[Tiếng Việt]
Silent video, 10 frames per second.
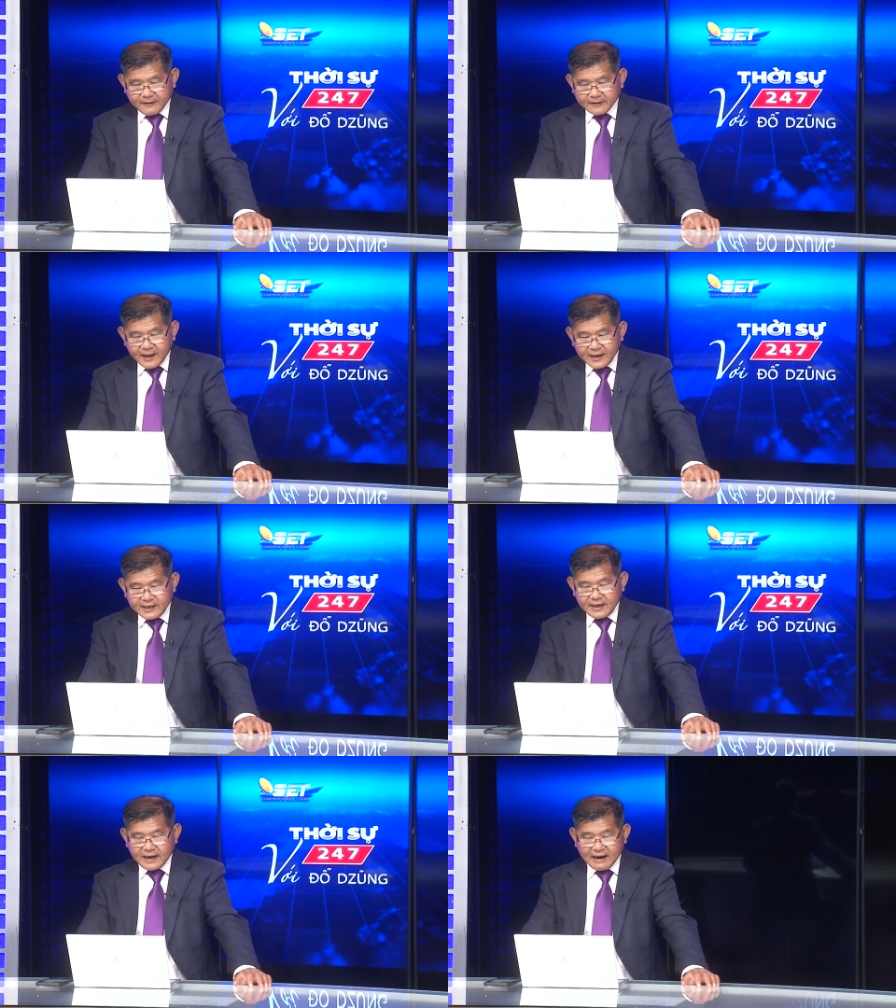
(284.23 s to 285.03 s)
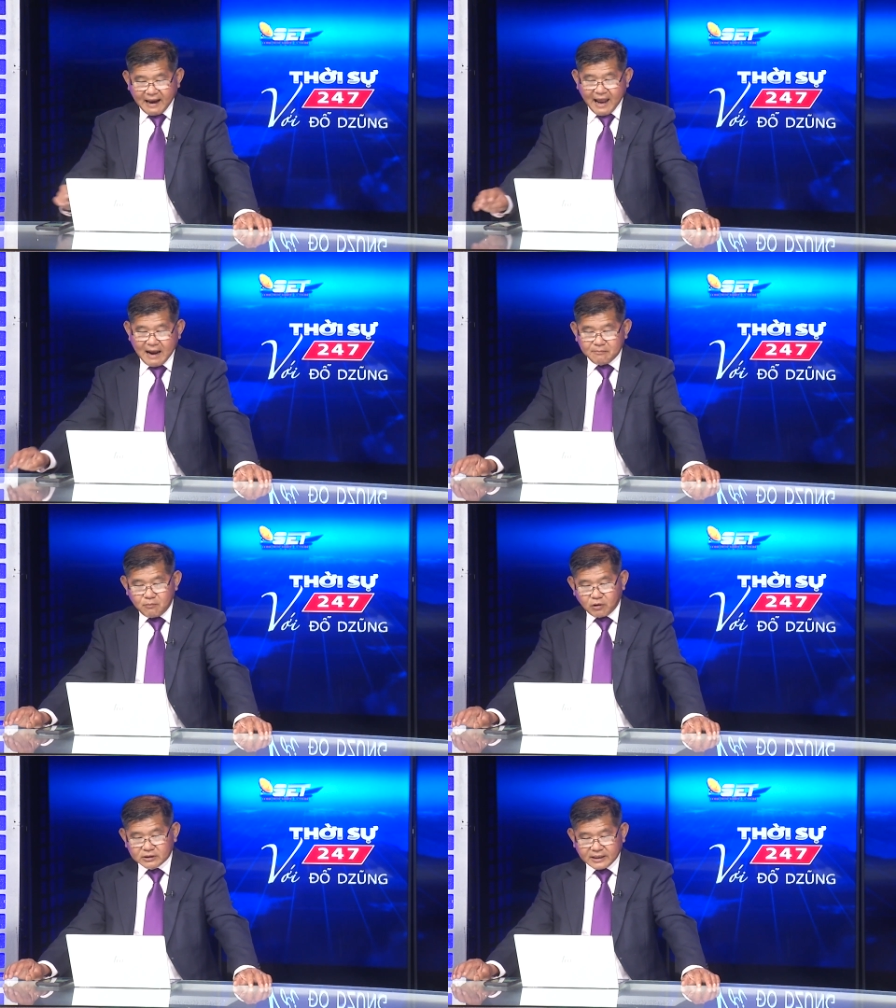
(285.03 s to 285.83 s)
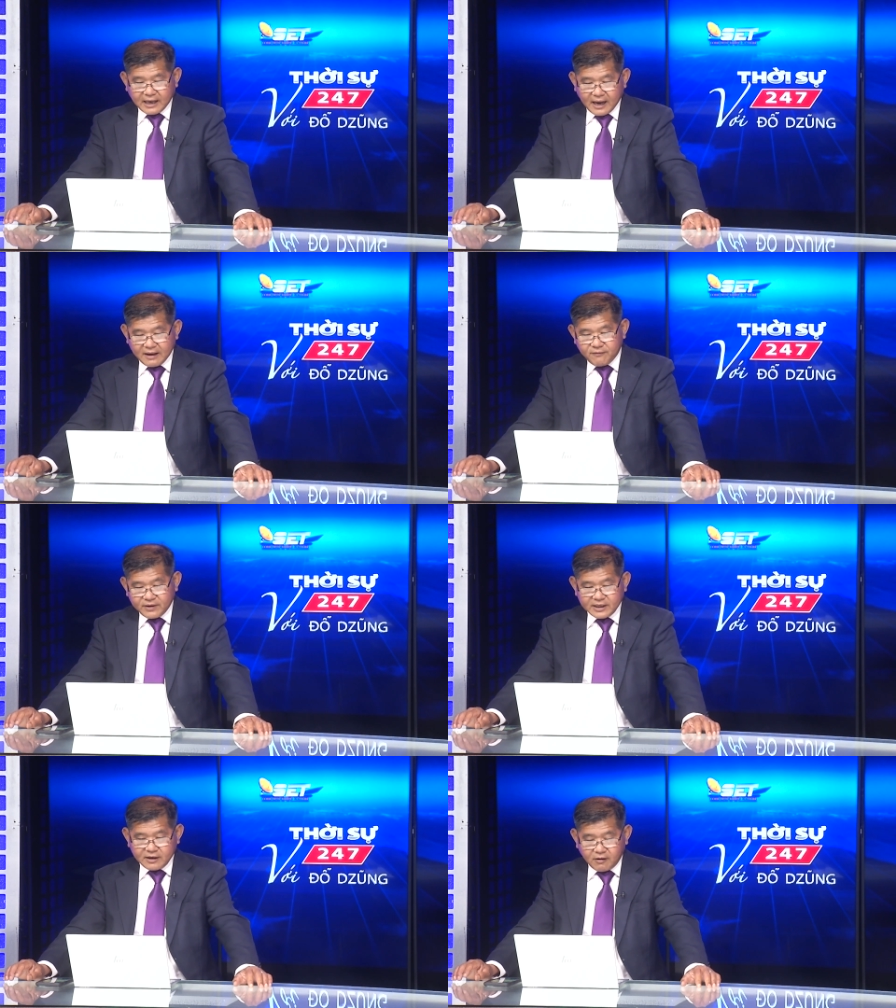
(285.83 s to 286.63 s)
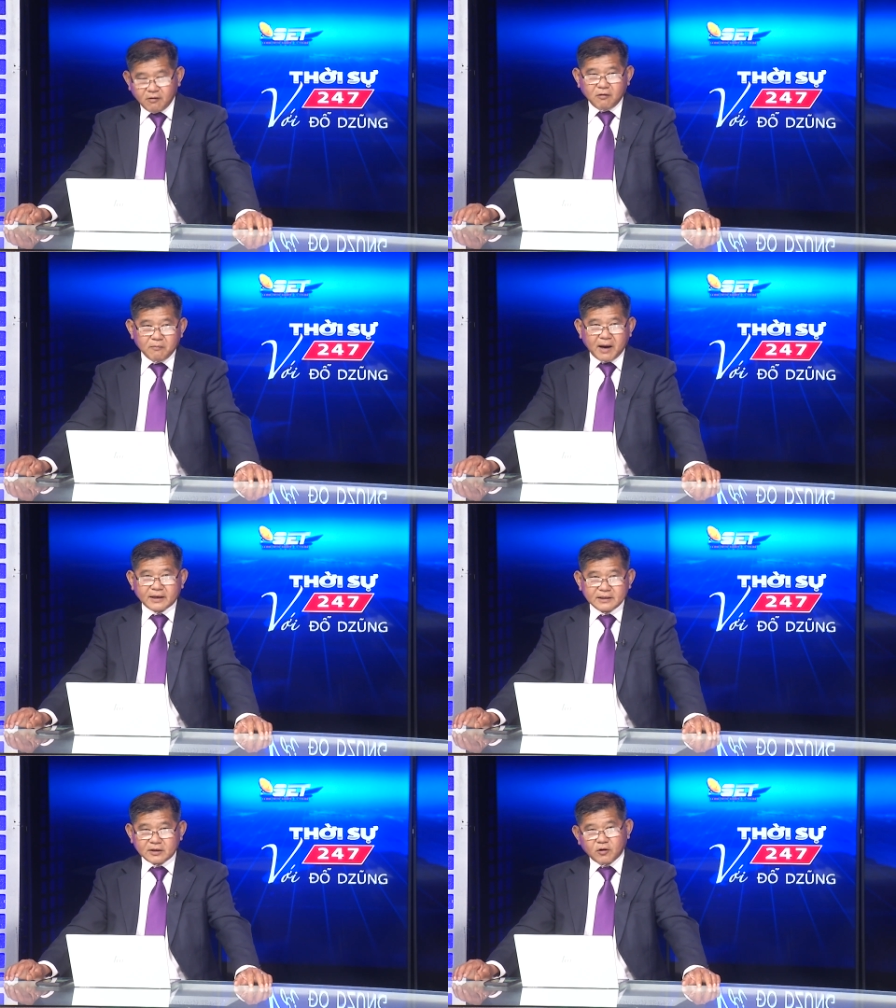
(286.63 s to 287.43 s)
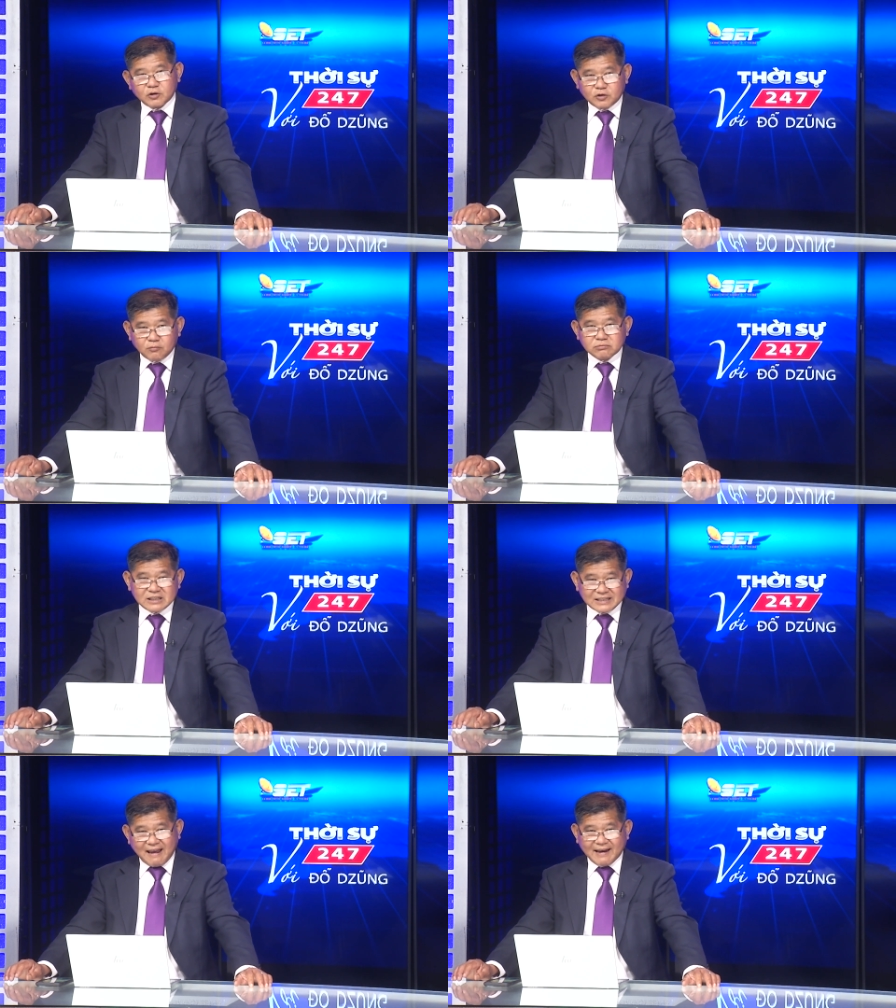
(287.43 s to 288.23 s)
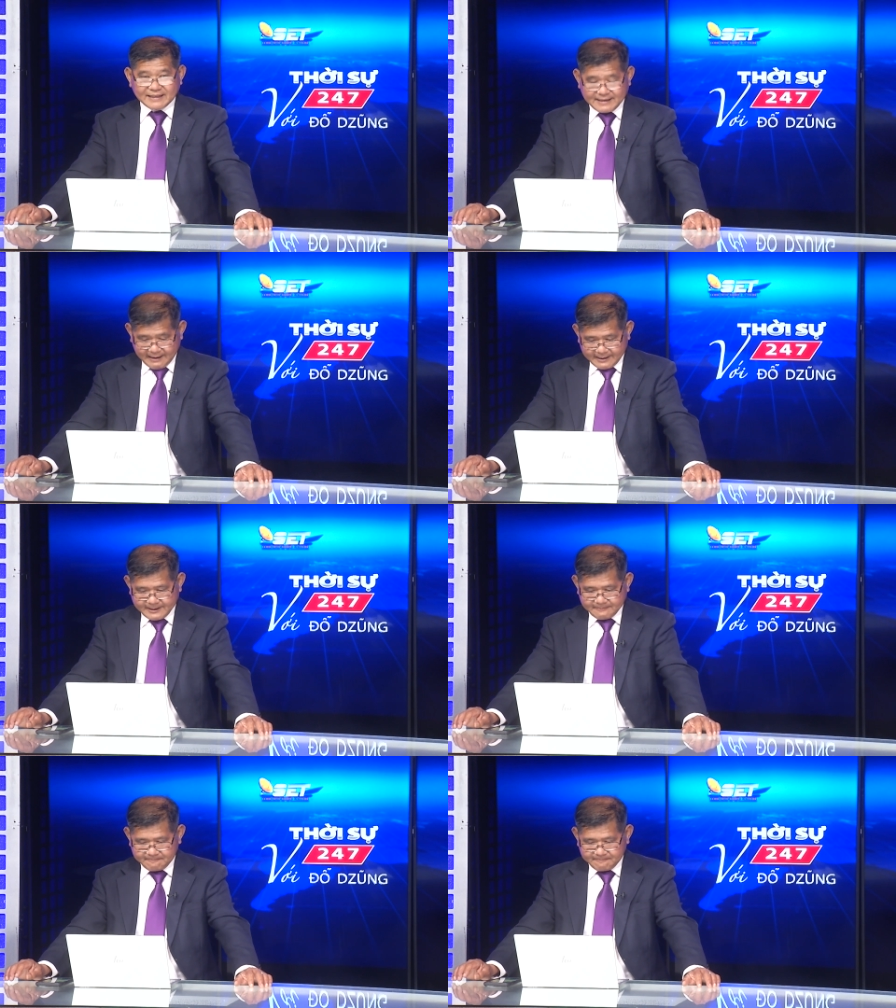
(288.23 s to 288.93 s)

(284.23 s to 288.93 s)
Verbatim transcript: Đây là một cái video mà đưa nội dung sai trái,